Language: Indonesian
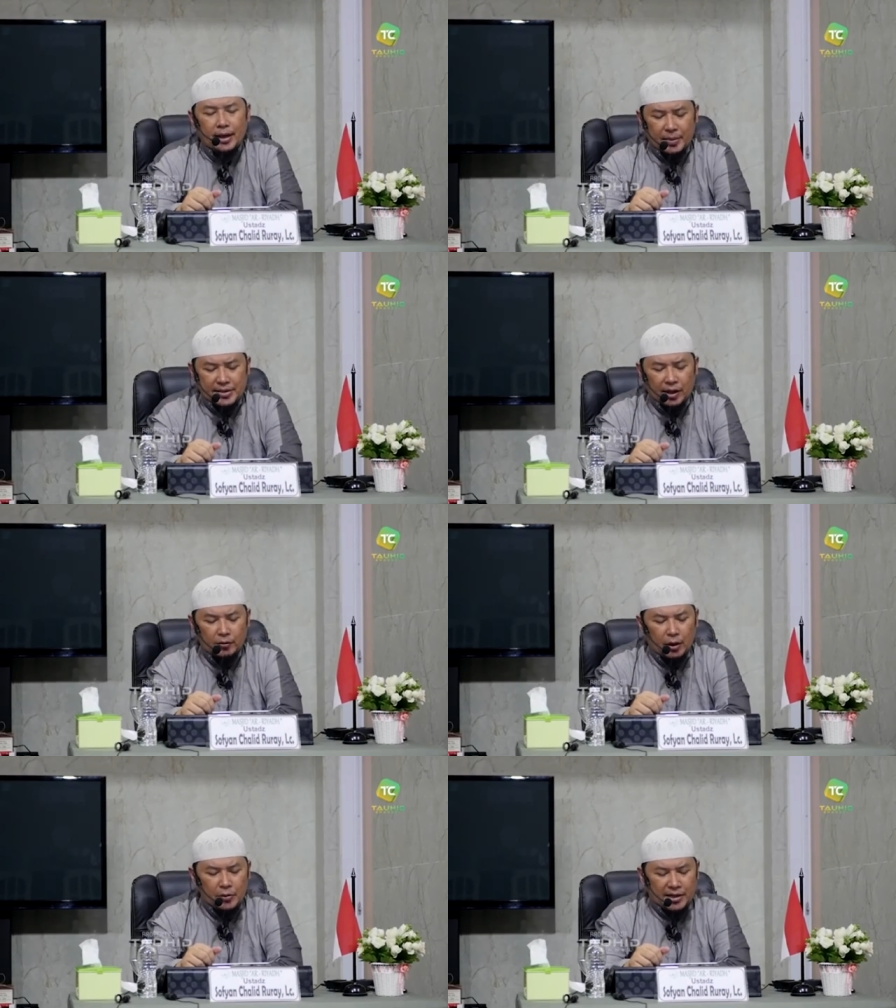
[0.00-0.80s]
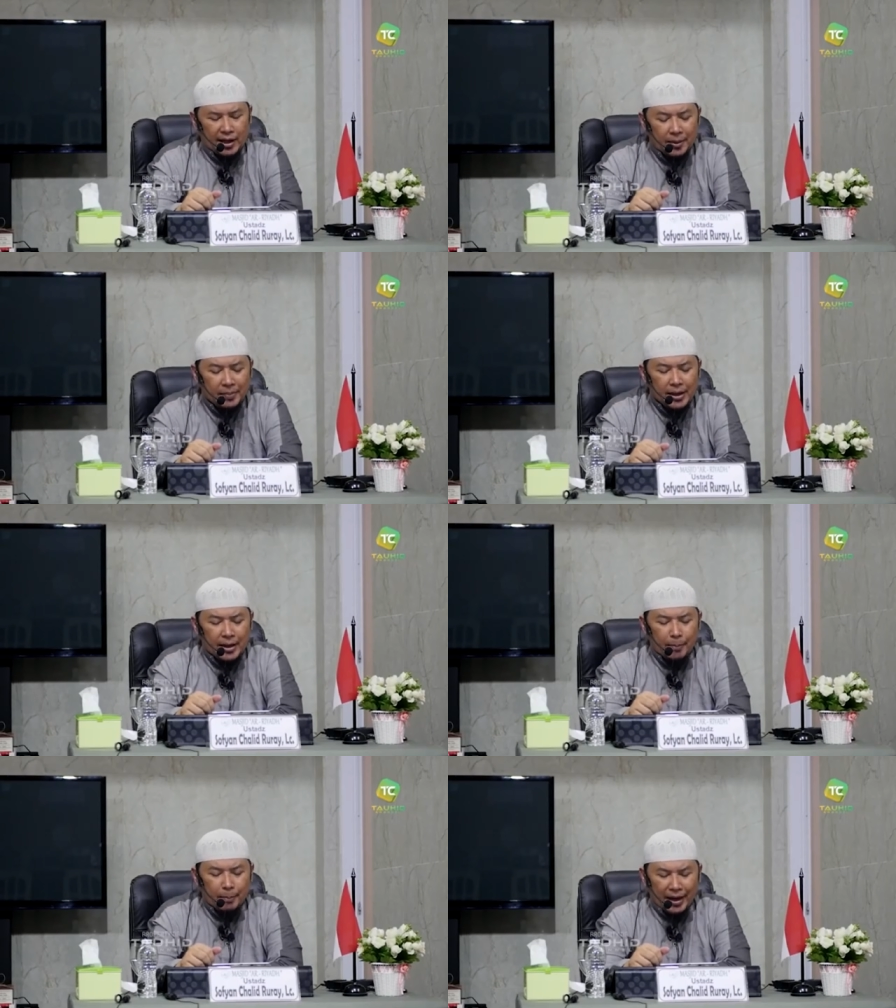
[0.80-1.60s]
Nabi sallallahu alaihi wasallam
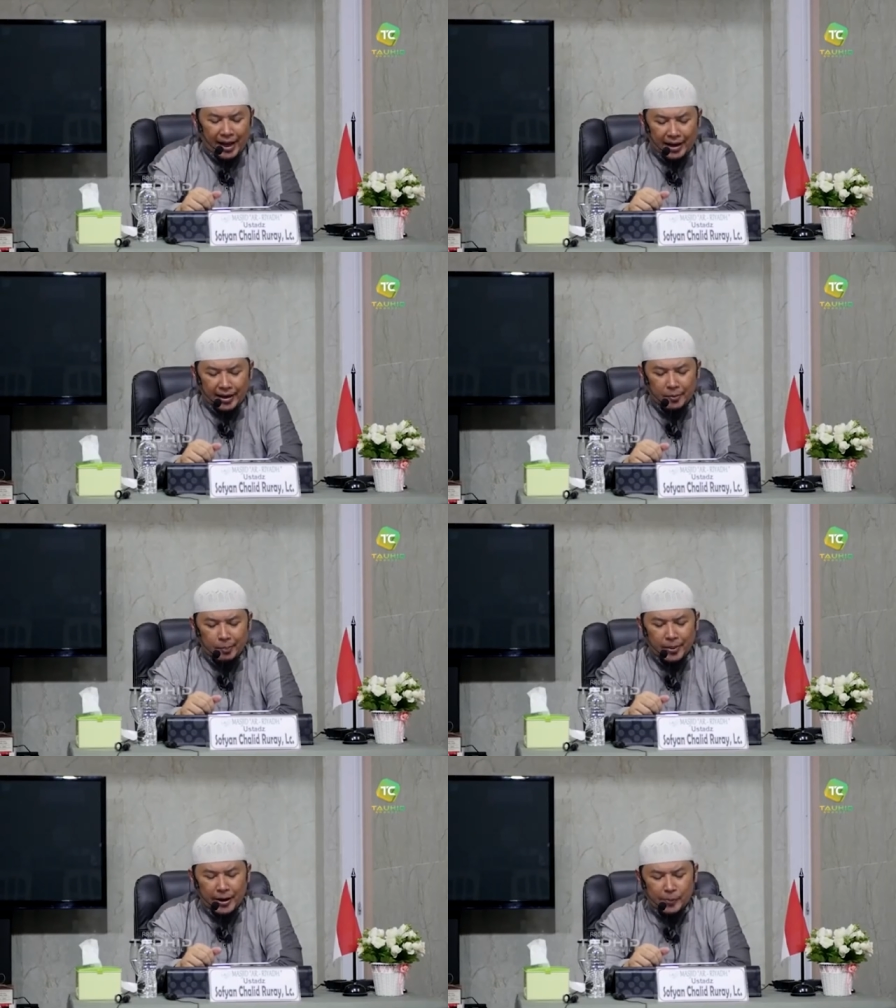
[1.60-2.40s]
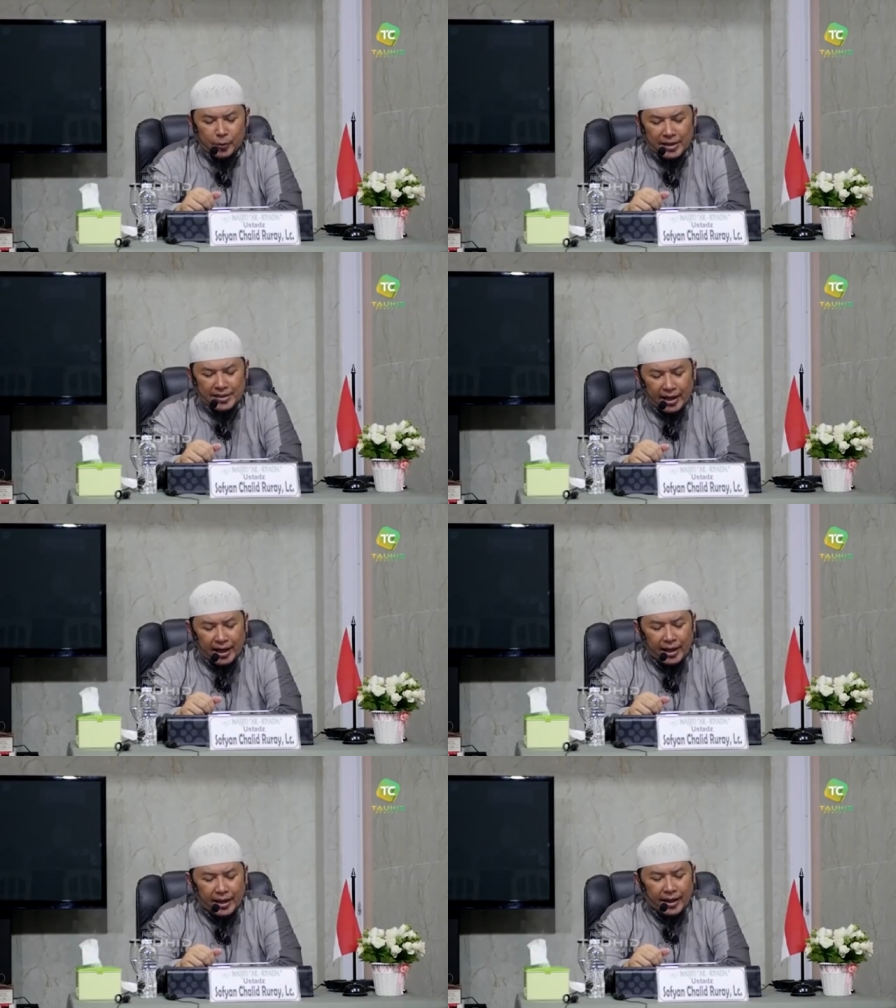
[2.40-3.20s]
melarang berpuasa